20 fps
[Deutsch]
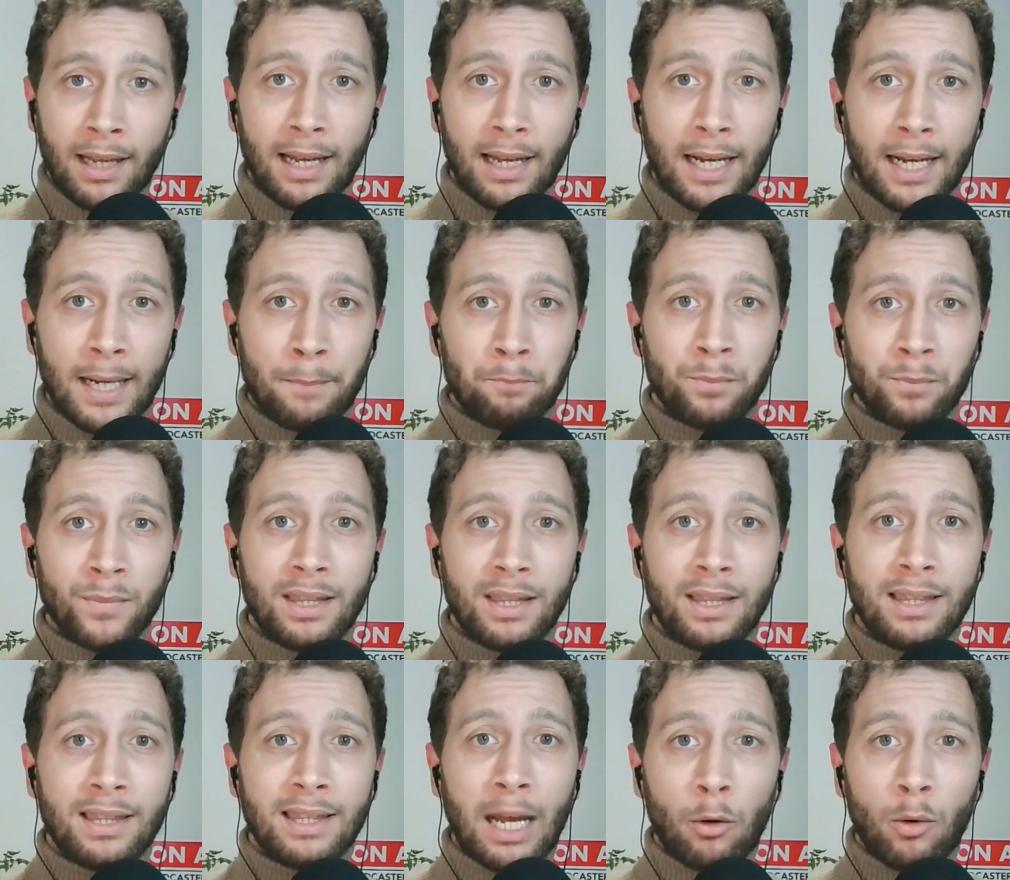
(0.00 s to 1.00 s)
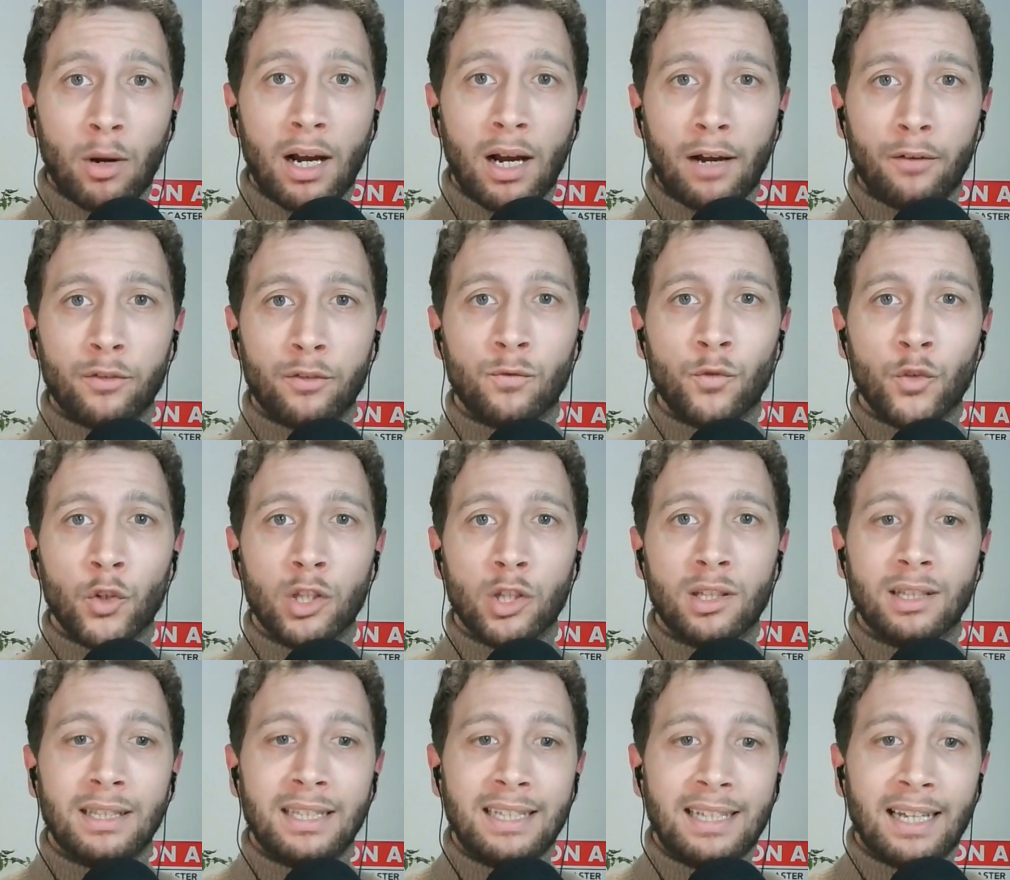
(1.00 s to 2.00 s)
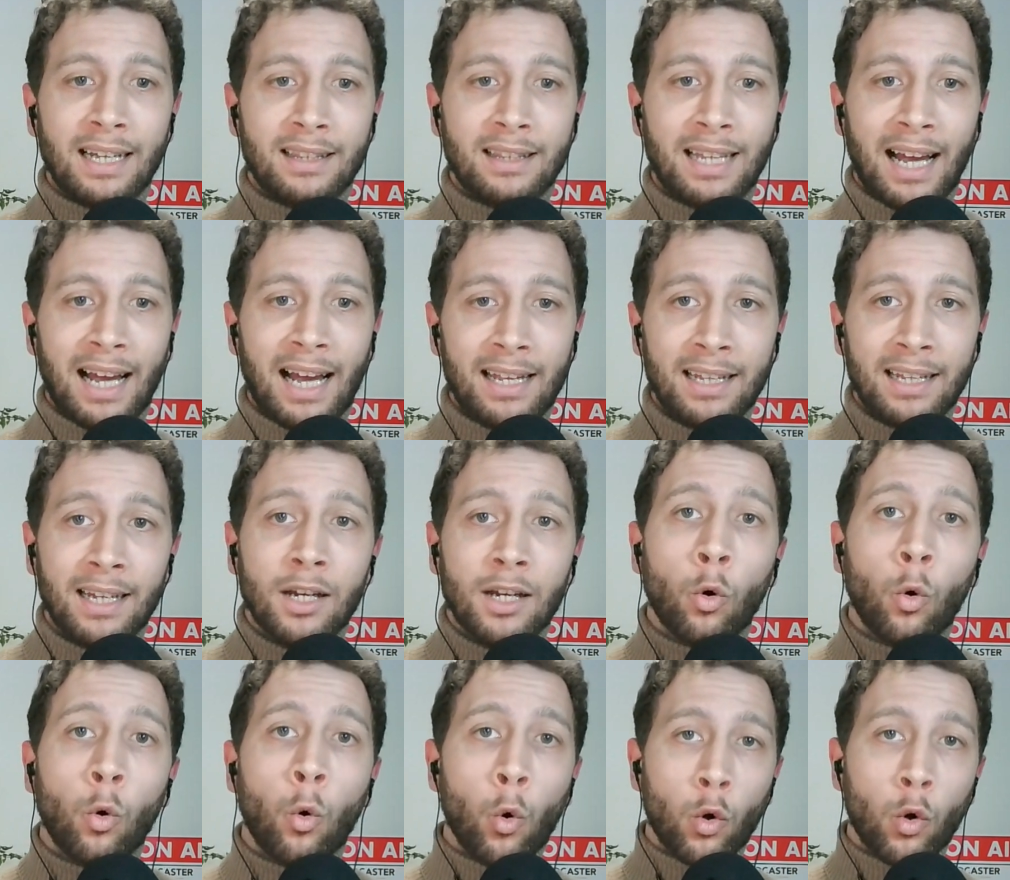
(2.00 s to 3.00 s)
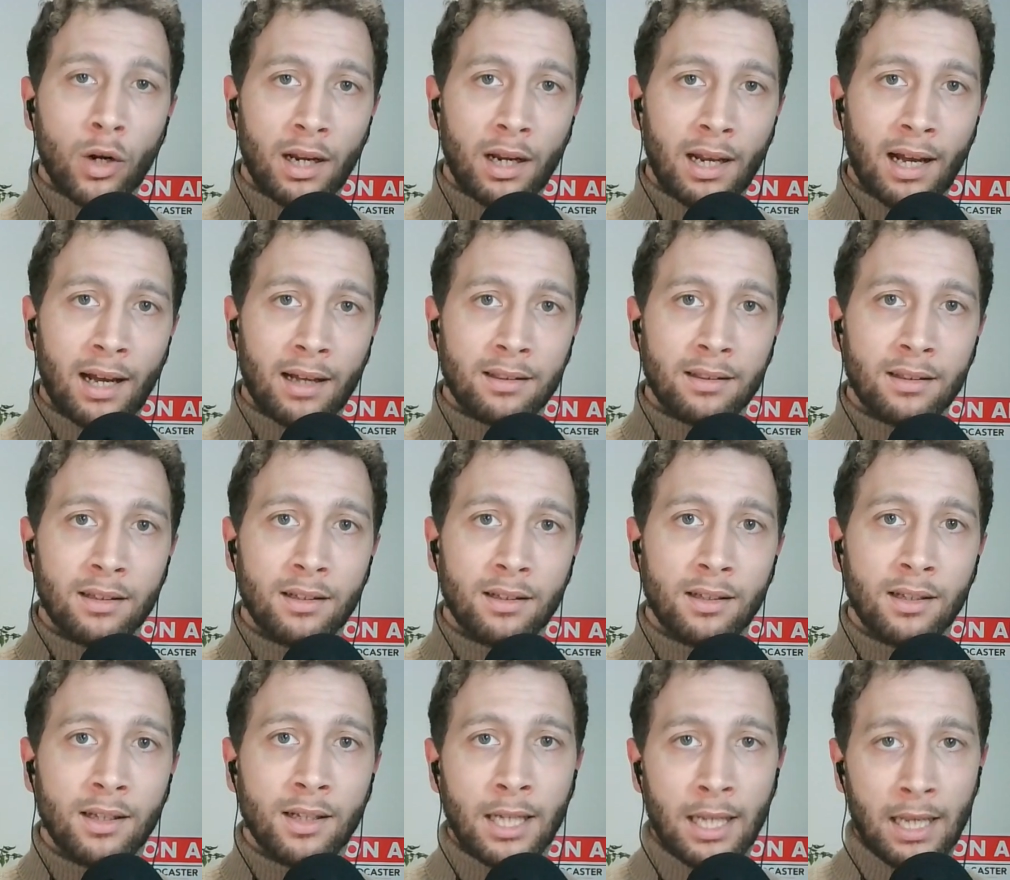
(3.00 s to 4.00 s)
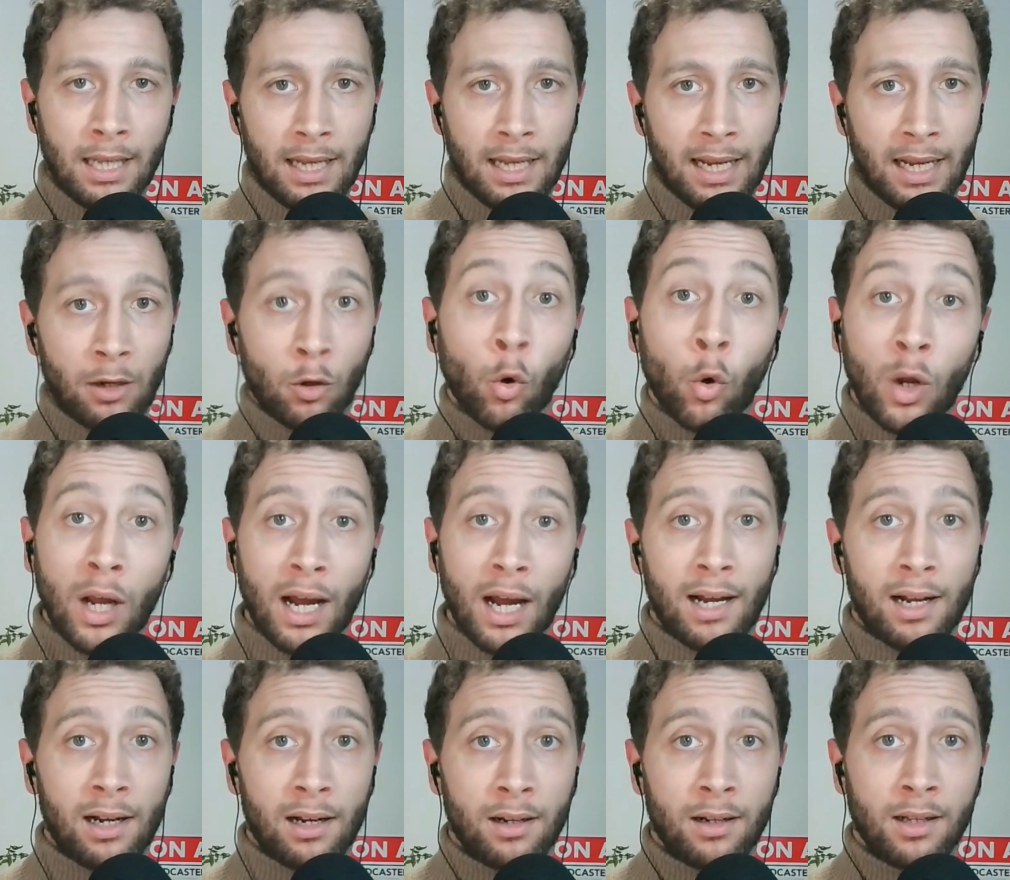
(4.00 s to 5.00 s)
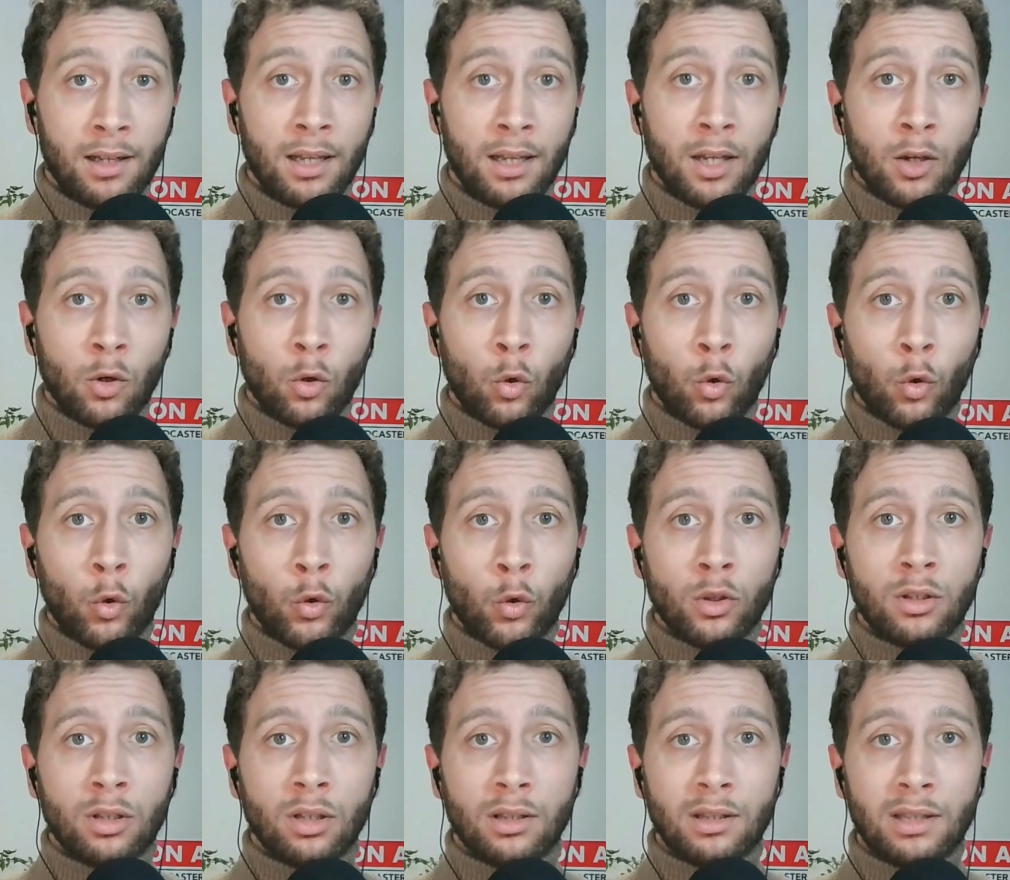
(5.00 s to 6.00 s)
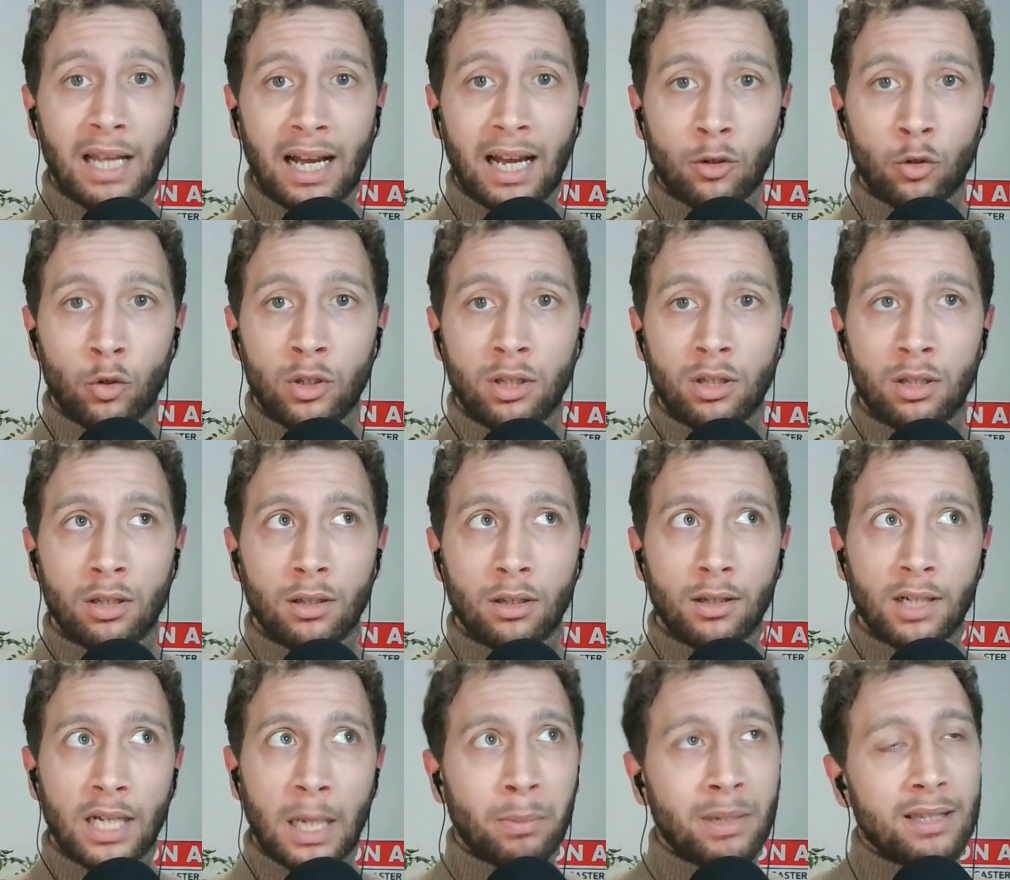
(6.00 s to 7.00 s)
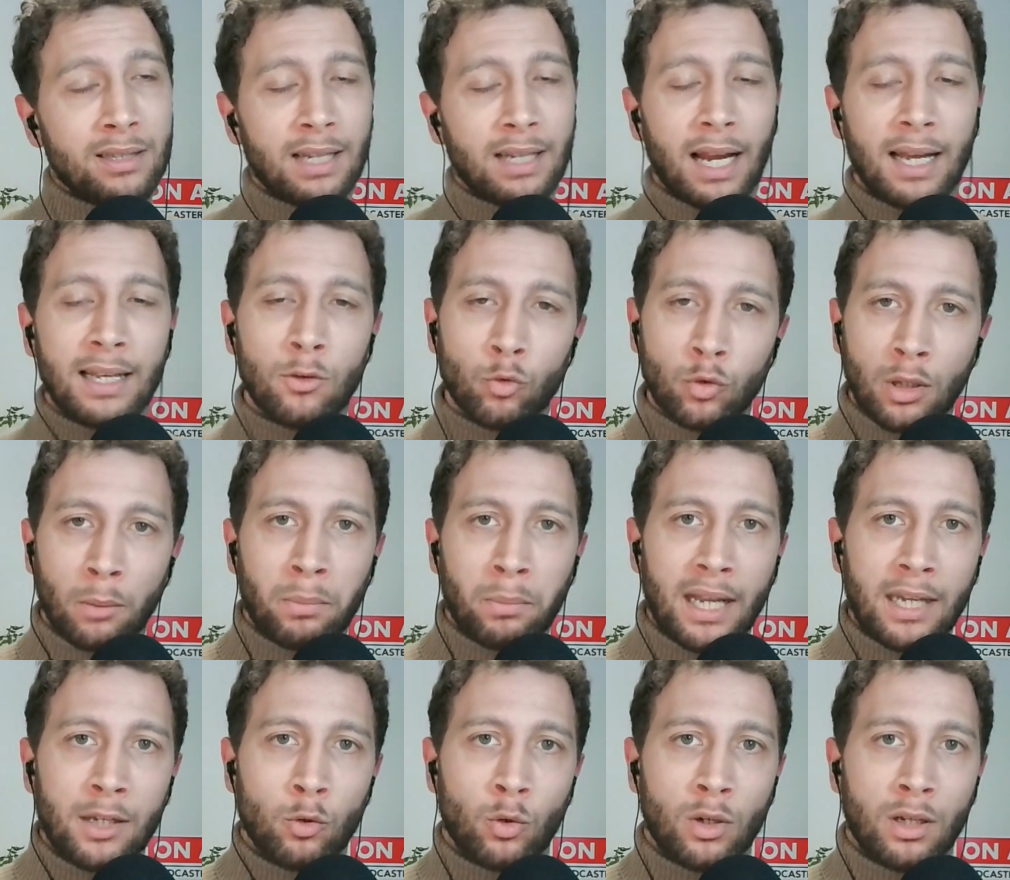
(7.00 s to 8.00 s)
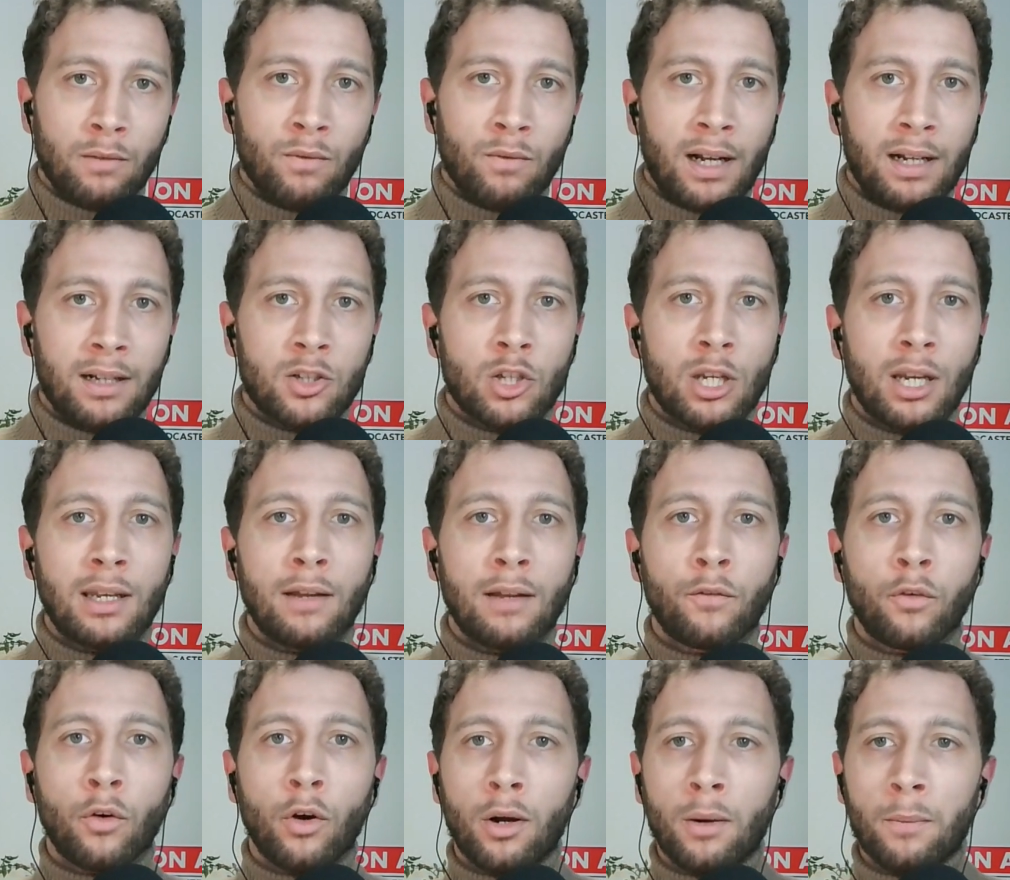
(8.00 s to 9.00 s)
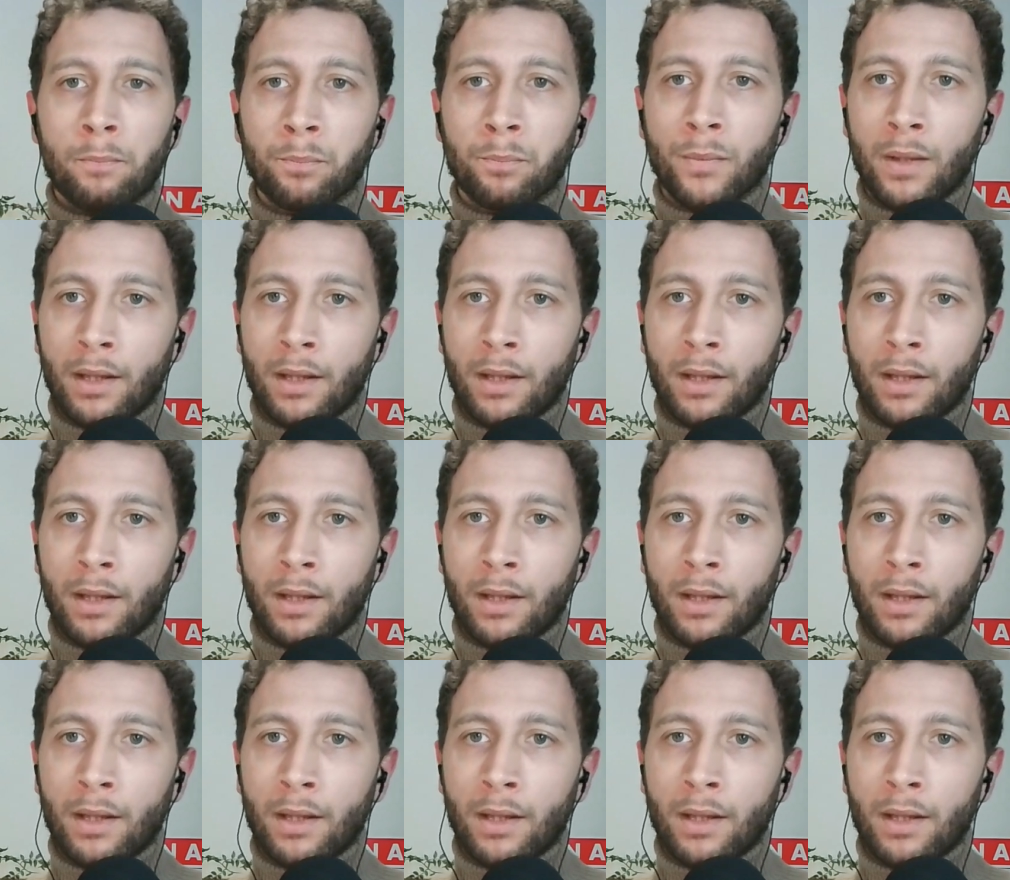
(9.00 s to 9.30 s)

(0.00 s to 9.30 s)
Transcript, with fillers: Ähm, Dauerhaft wird die Datei hochgeladen, äh, lokal, und dadurch gibt es keine Unterbrechungen, weil stell dir vor,